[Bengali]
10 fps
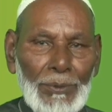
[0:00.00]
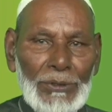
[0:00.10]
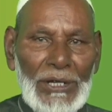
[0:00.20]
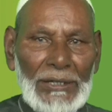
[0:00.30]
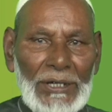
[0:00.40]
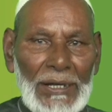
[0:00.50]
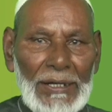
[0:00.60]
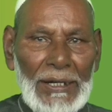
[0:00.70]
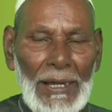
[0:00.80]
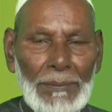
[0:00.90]
পোতাজিয়া
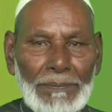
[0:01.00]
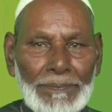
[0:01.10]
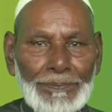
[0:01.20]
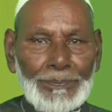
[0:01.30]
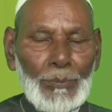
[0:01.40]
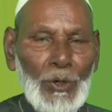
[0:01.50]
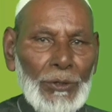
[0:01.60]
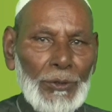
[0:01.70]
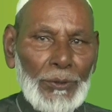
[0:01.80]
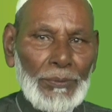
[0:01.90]
গ্রাম
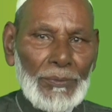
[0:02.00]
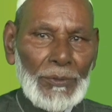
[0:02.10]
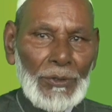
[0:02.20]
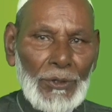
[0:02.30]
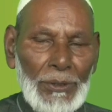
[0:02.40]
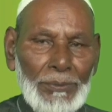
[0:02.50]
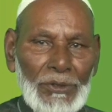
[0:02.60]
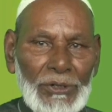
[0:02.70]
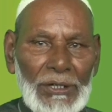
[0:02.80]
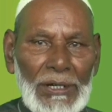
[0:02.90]
মরহুম
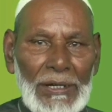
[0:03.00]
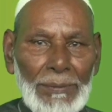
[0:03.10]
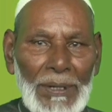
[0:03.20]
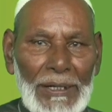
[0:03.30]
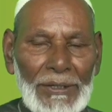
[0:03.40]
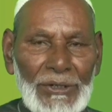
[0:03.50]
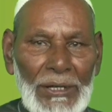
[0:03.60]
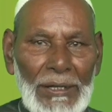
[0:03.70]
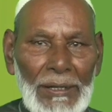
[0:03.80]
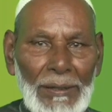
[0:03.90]
হৈমুদ্দিনের
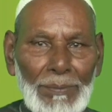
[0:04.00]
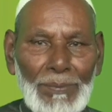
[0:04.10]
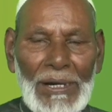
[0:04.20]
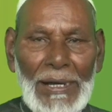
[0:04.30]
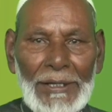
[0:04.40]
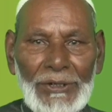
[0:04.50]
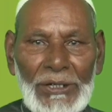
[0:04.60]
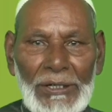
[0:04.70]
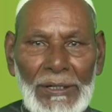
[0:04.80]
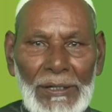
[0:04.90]
বাড়িতে বিলায়তি